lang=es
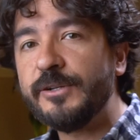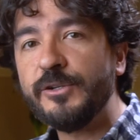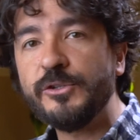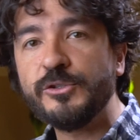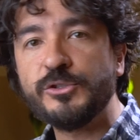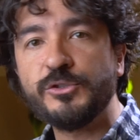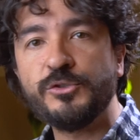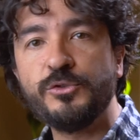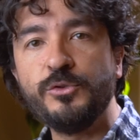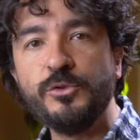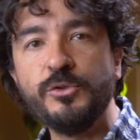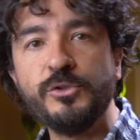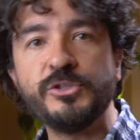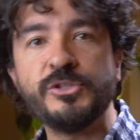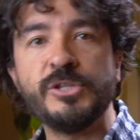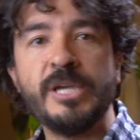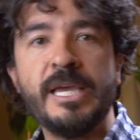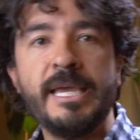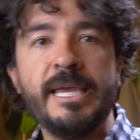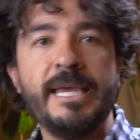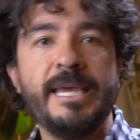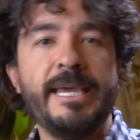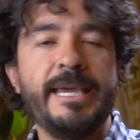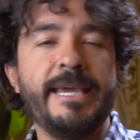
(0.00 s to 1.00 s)
los tours
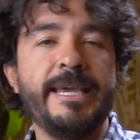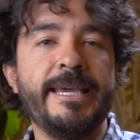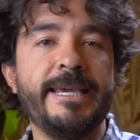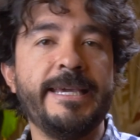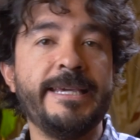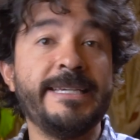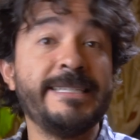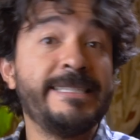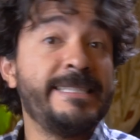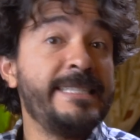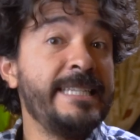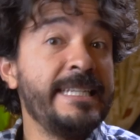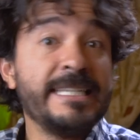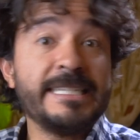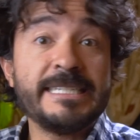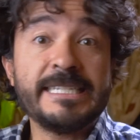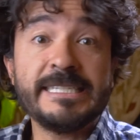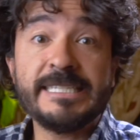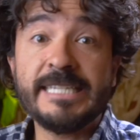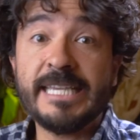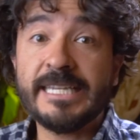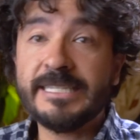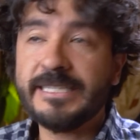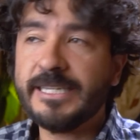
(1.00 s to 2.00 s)
eh, sin
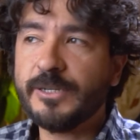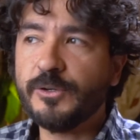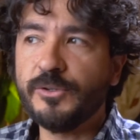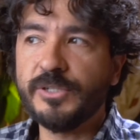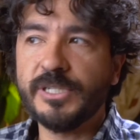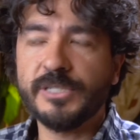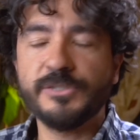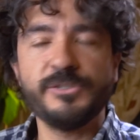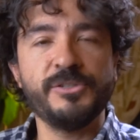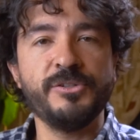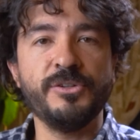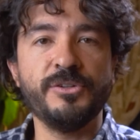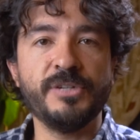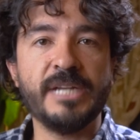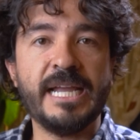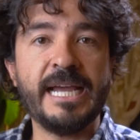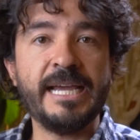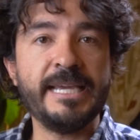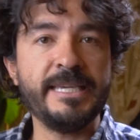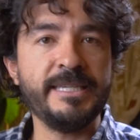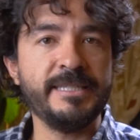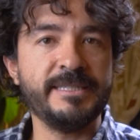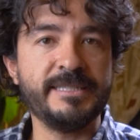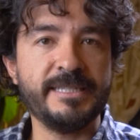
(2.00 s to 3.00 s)
necesidad de conexión
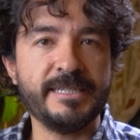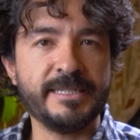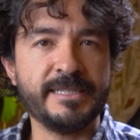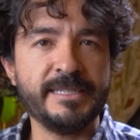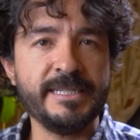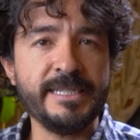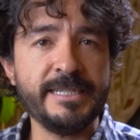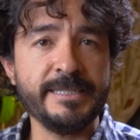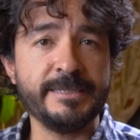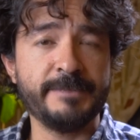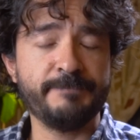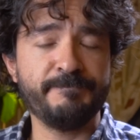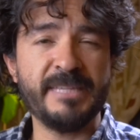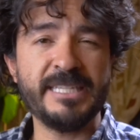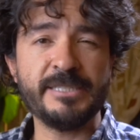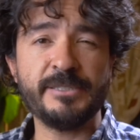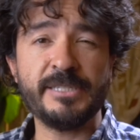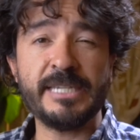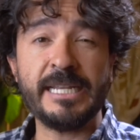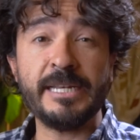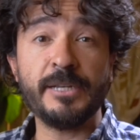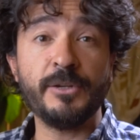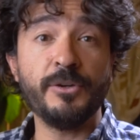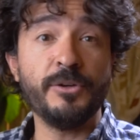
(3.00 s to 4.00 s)
a internet. Es
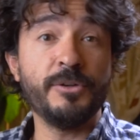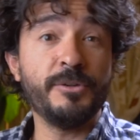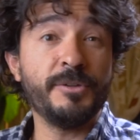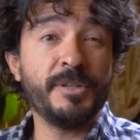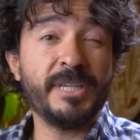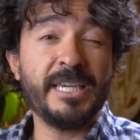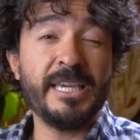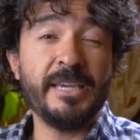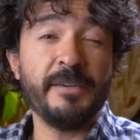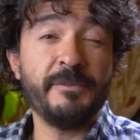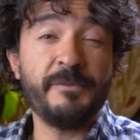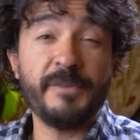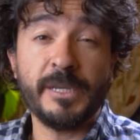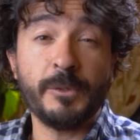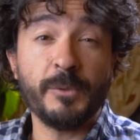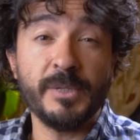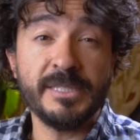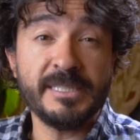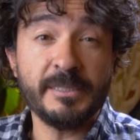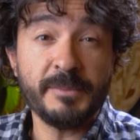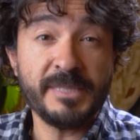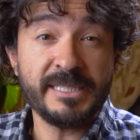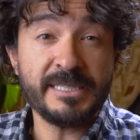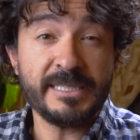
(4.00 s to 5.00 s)
algo que
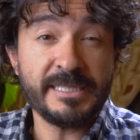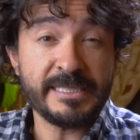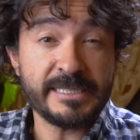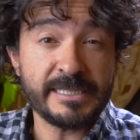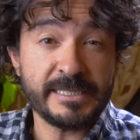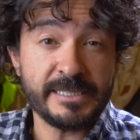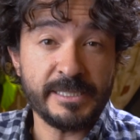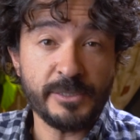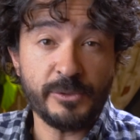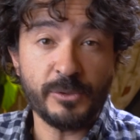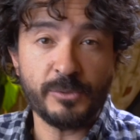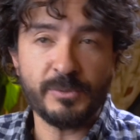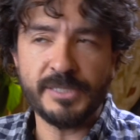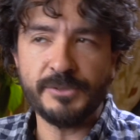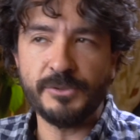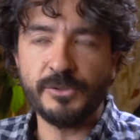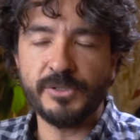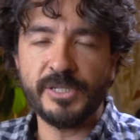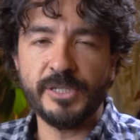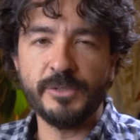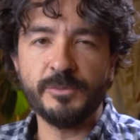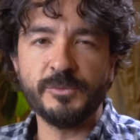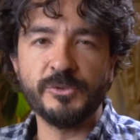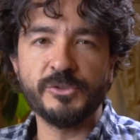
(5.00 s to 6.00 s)
frecuentemente necesito cuando
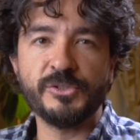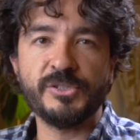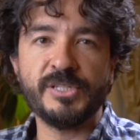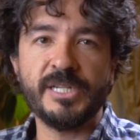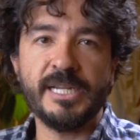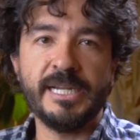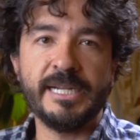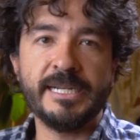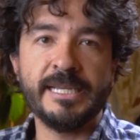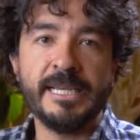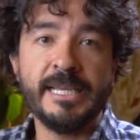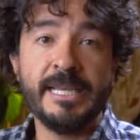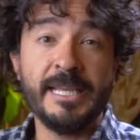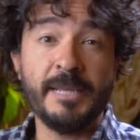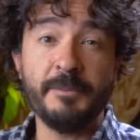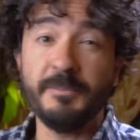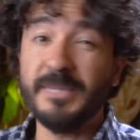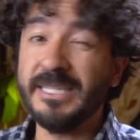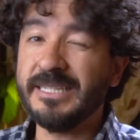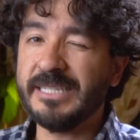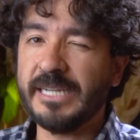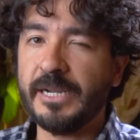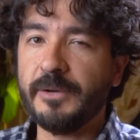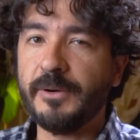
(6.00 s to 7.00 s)
quiero mostrar
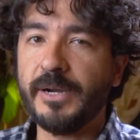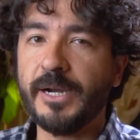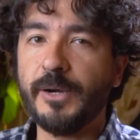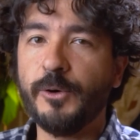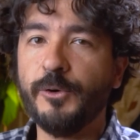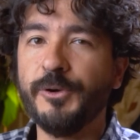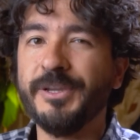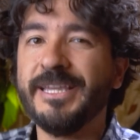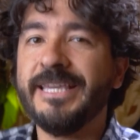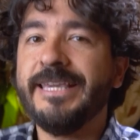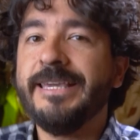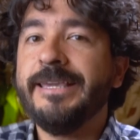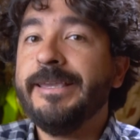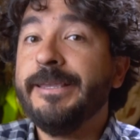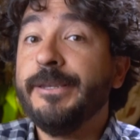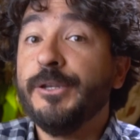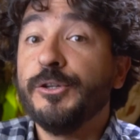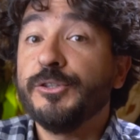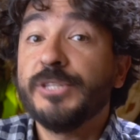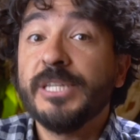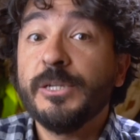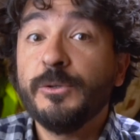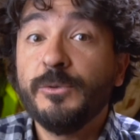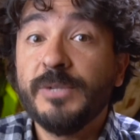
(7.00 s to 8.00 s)
mi trabajo y
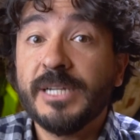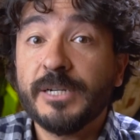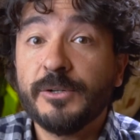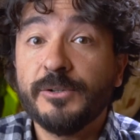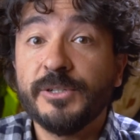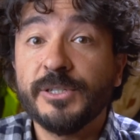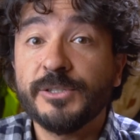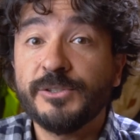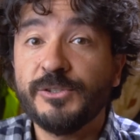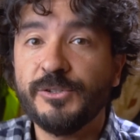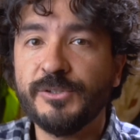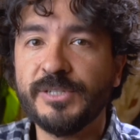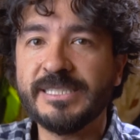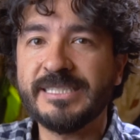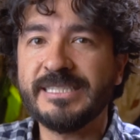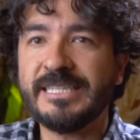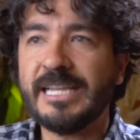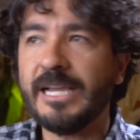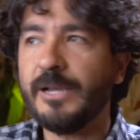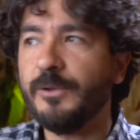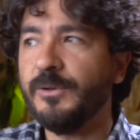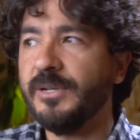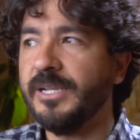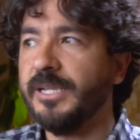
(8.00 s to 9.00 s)
no tengo una conexión
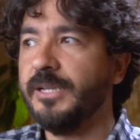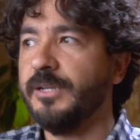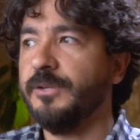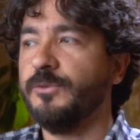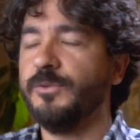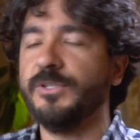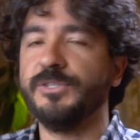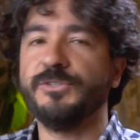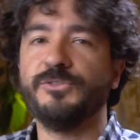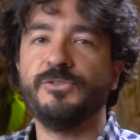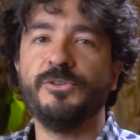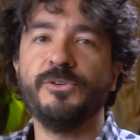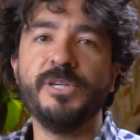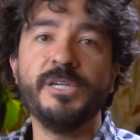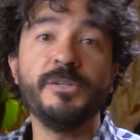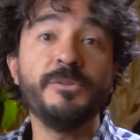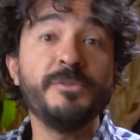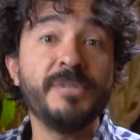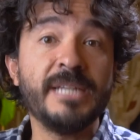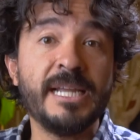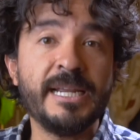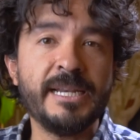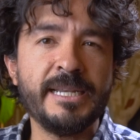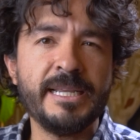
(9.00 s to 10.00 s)
estable o estoy en
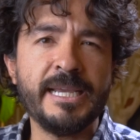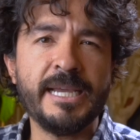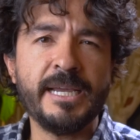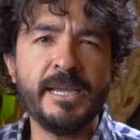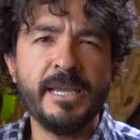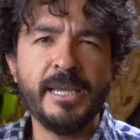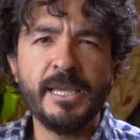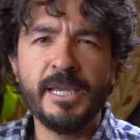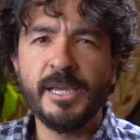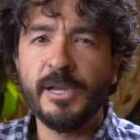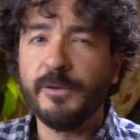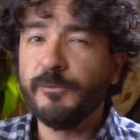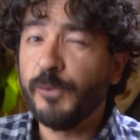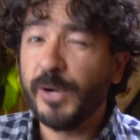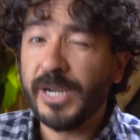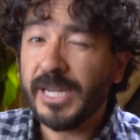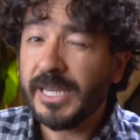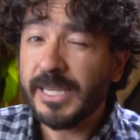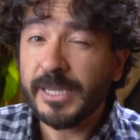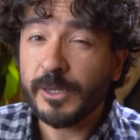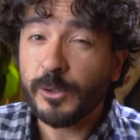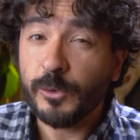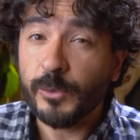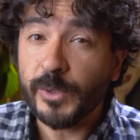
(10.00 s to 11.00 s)
un área
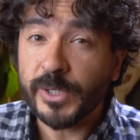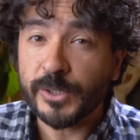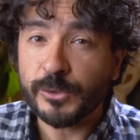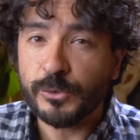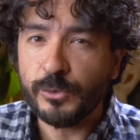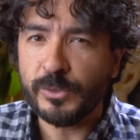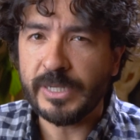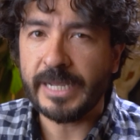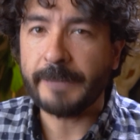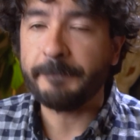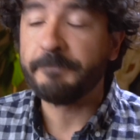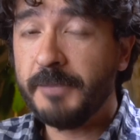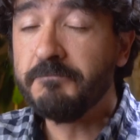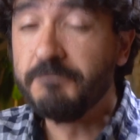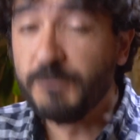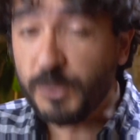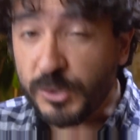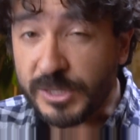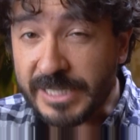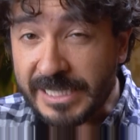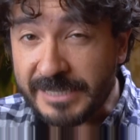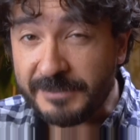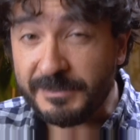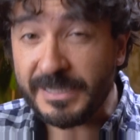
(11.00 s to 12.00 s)
fuera de cobertura.
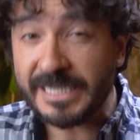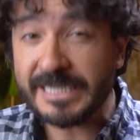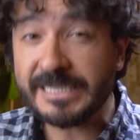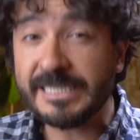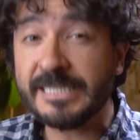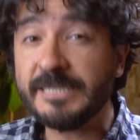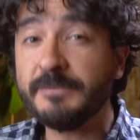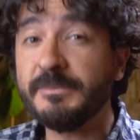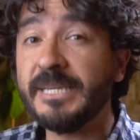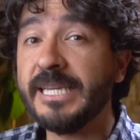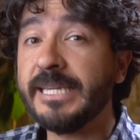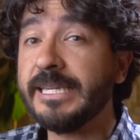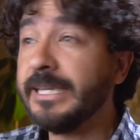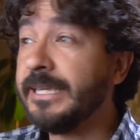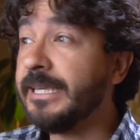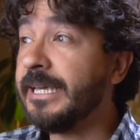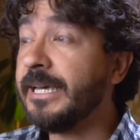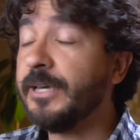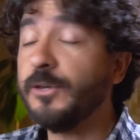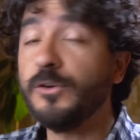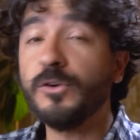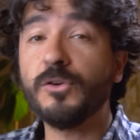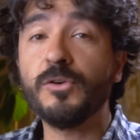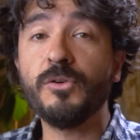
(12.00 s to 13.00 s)
Muchas veces me he
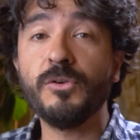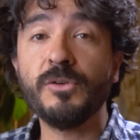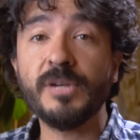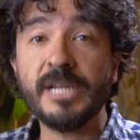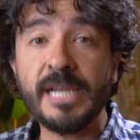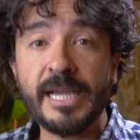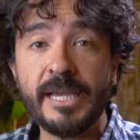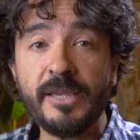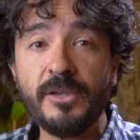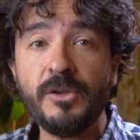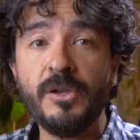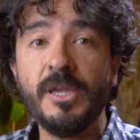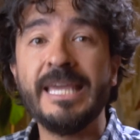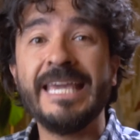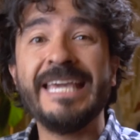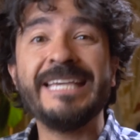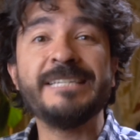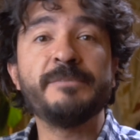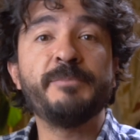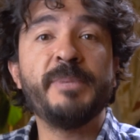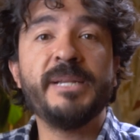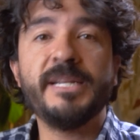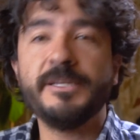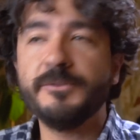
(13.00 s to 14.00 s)
quedado colgado
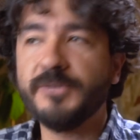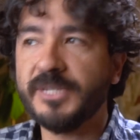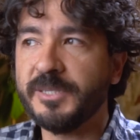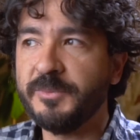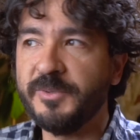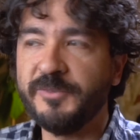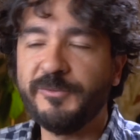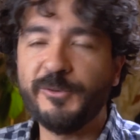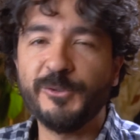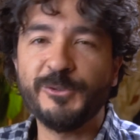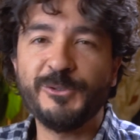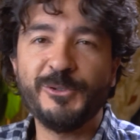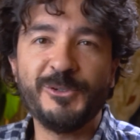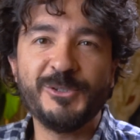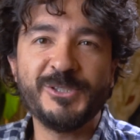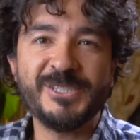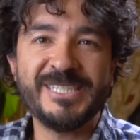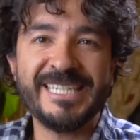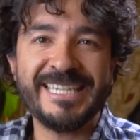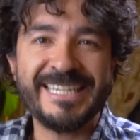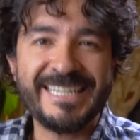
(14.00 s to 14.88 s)
esperando a que mi foto se